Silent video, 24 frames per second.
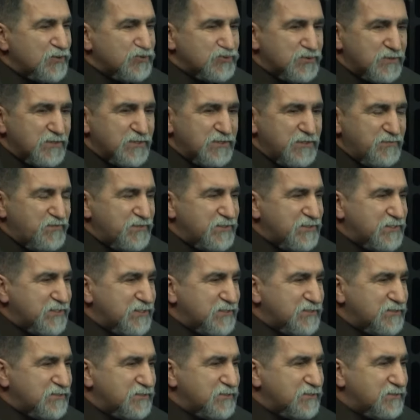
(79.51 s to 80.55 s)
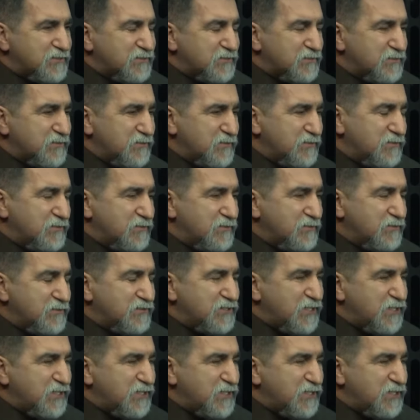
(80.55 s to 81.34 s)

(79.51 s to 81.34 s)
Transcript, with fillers: sonra İbn Kesir e,